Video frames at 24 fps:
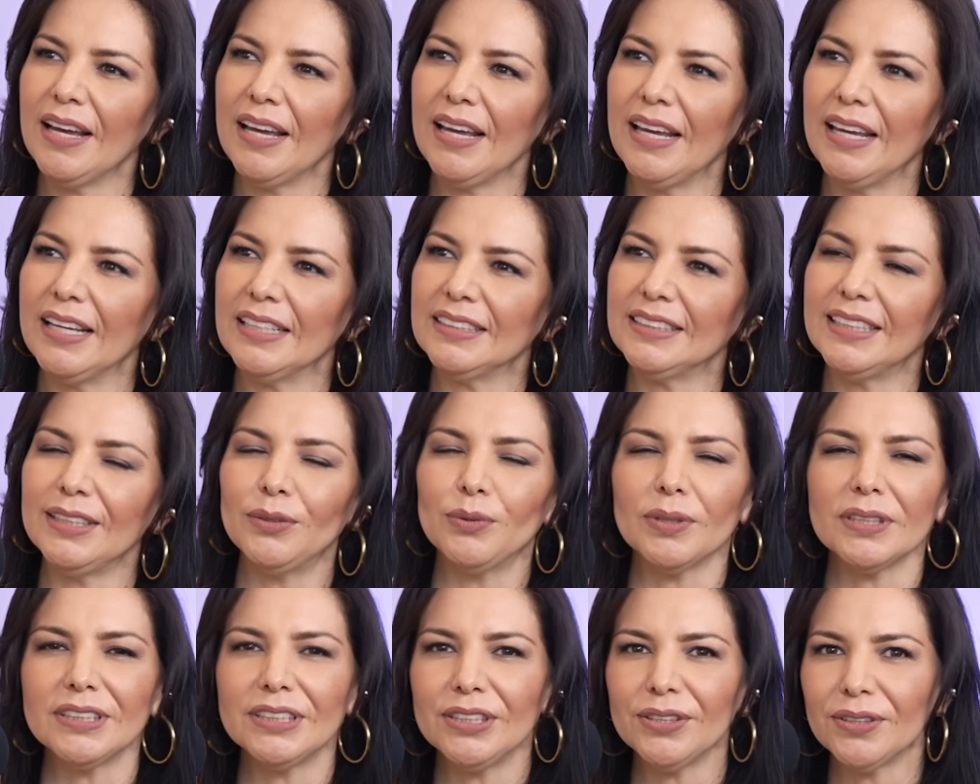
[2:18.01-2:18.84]
eh,
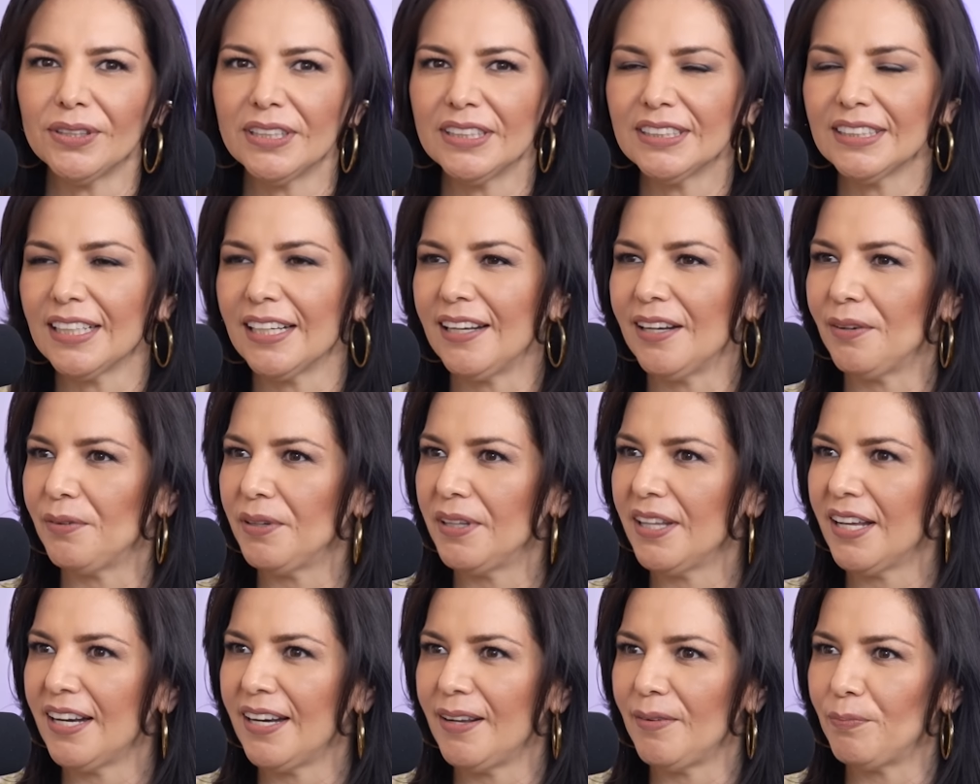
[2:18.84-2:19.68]
situaciones que la
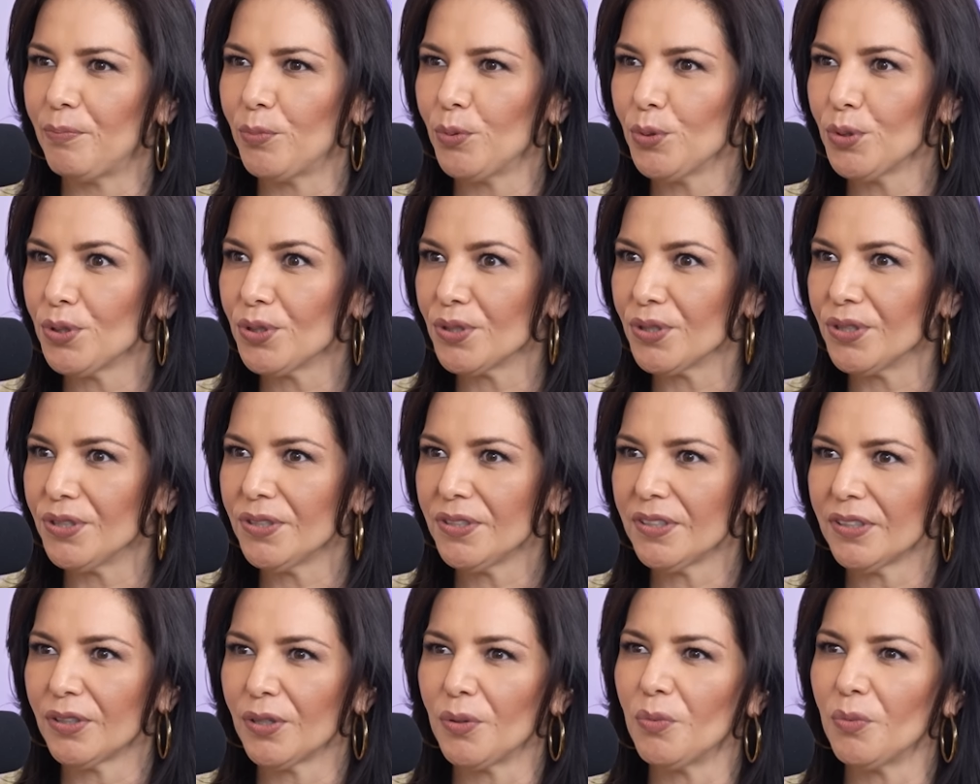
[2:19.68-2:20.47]
vida le puso,